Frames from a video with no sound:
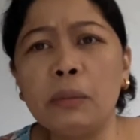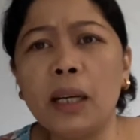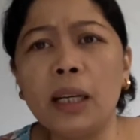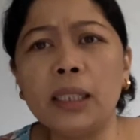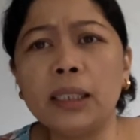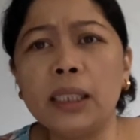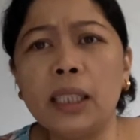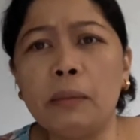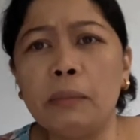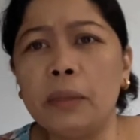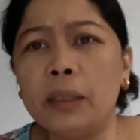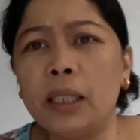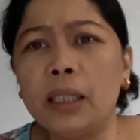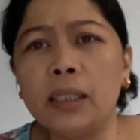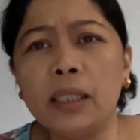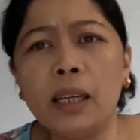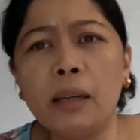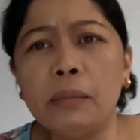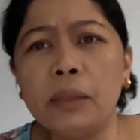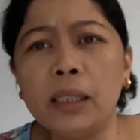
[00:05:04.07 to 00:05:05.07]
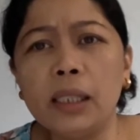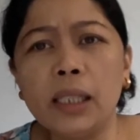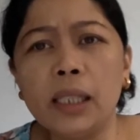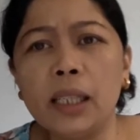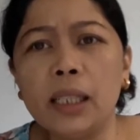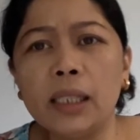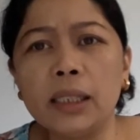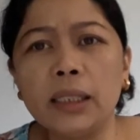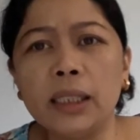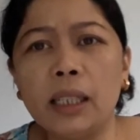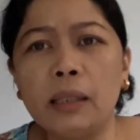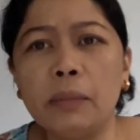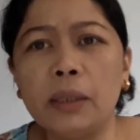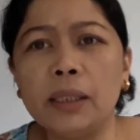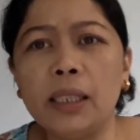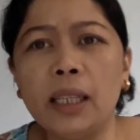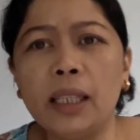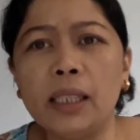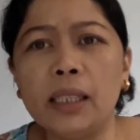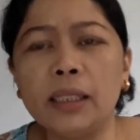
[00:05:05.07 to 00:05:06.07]
yung mga kasama niya. Ang dami nakakasama
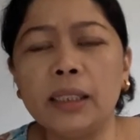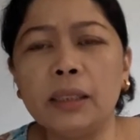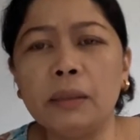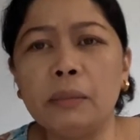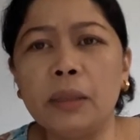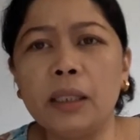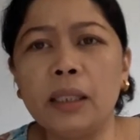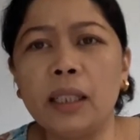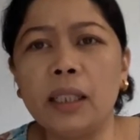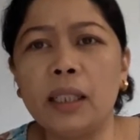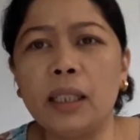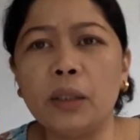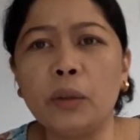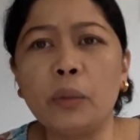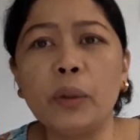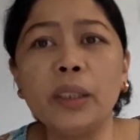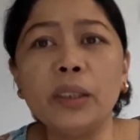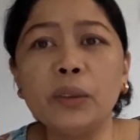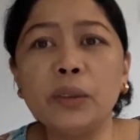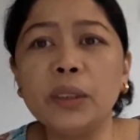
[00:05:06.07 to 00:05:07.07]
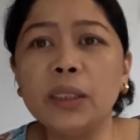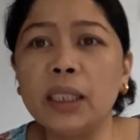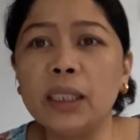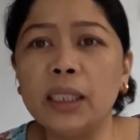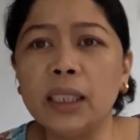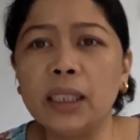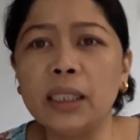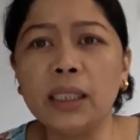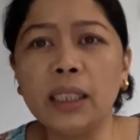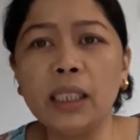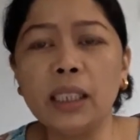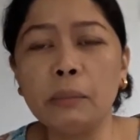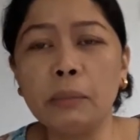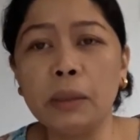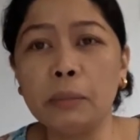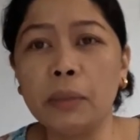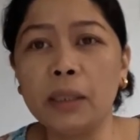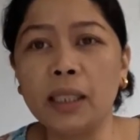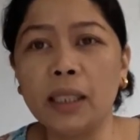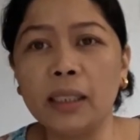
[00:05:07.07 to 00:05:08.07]
dahil sa mga kwento niya na hindi
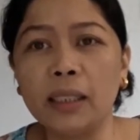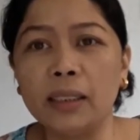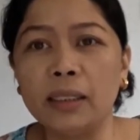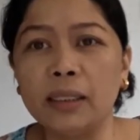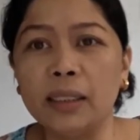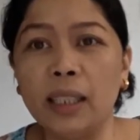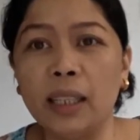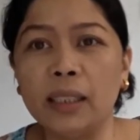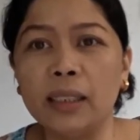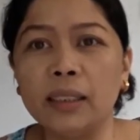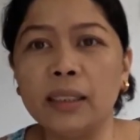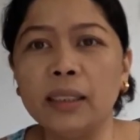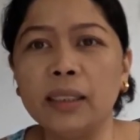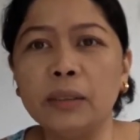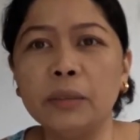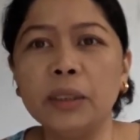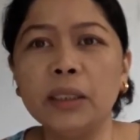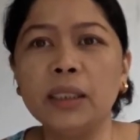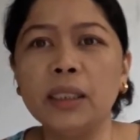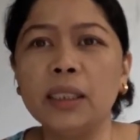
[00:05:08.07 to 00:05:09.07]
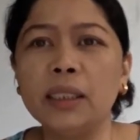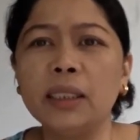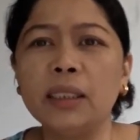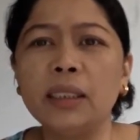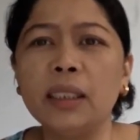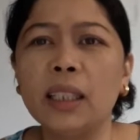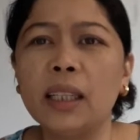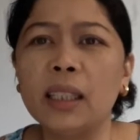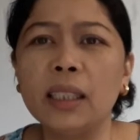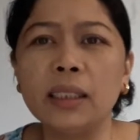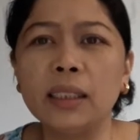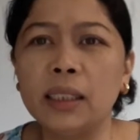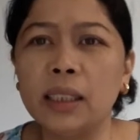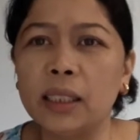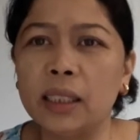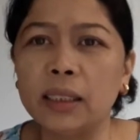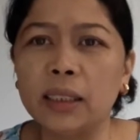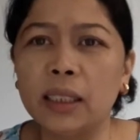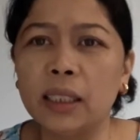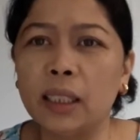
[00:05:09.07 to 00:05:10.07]
naman magaganda. Which is,
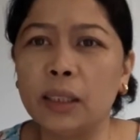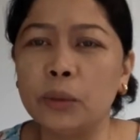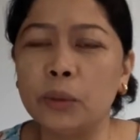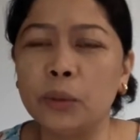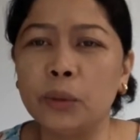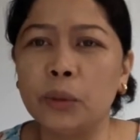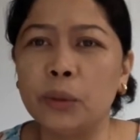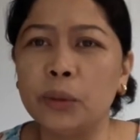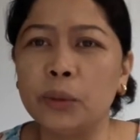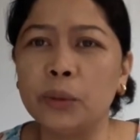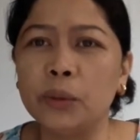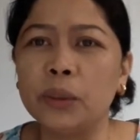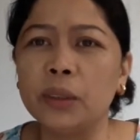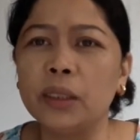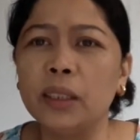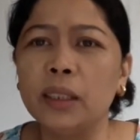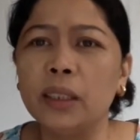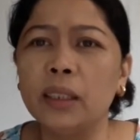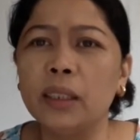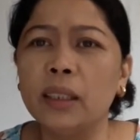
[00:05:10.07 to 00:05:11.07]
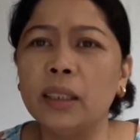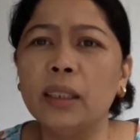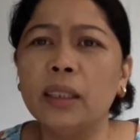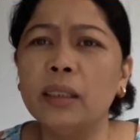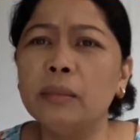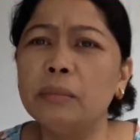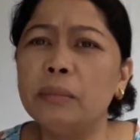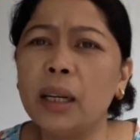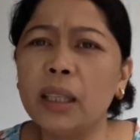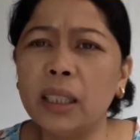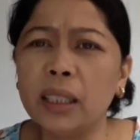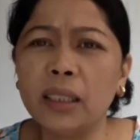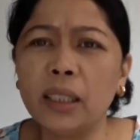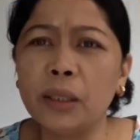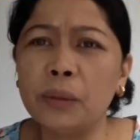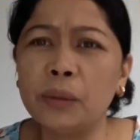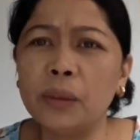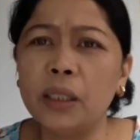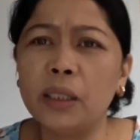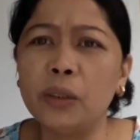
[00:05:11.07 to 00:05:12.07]
nakakasira siya ng ulo. Bakit
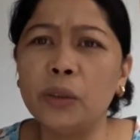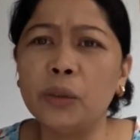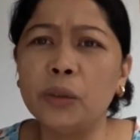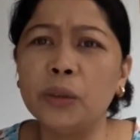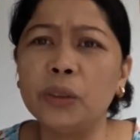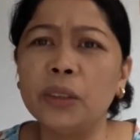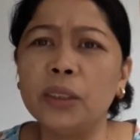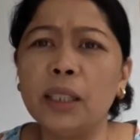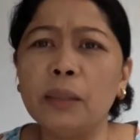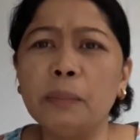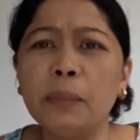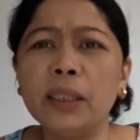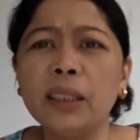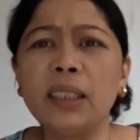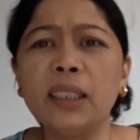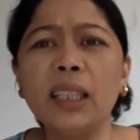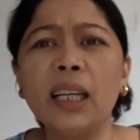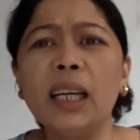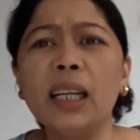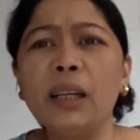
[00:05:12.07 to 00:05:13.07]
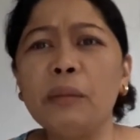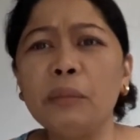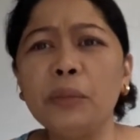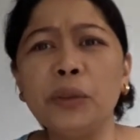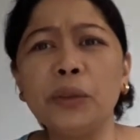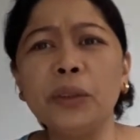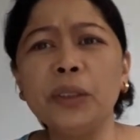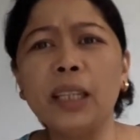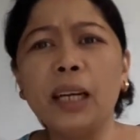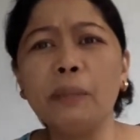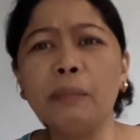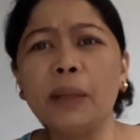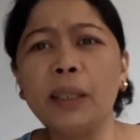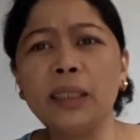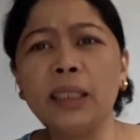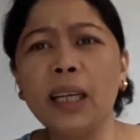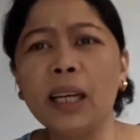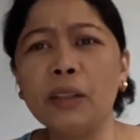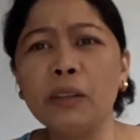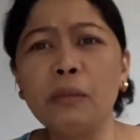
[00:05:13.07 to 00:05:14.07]
kayo ganun? Dapat, alam nyo,
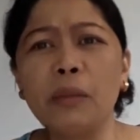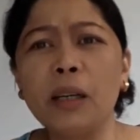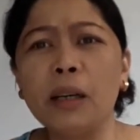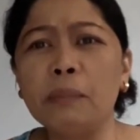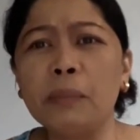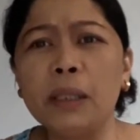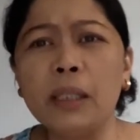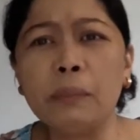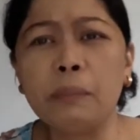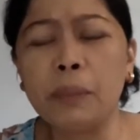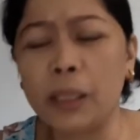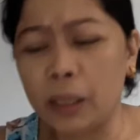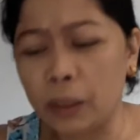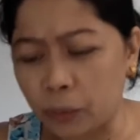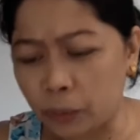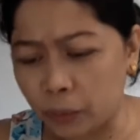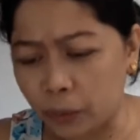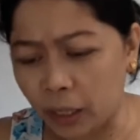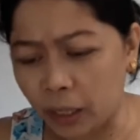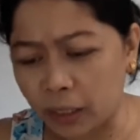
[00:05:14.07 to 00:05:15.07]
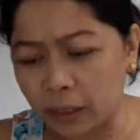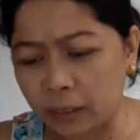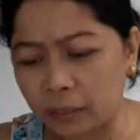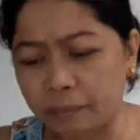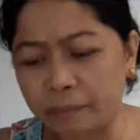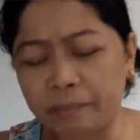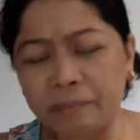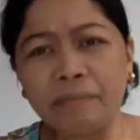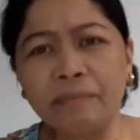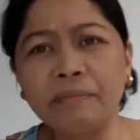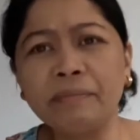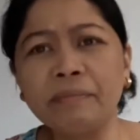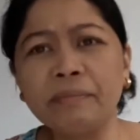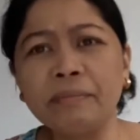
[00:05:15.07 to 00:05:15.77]
dapat tayo mga Pilipino ang